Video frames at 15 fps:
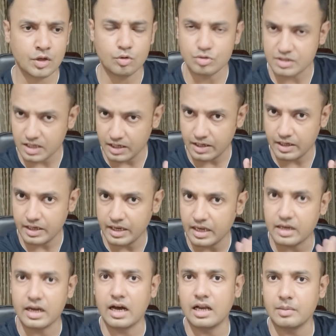उसके
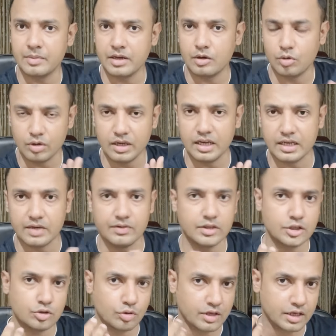एक गाल में गोली लगी हुई
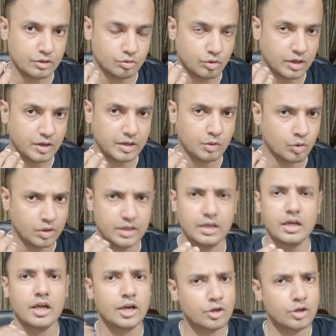थी जो कि गोली गोली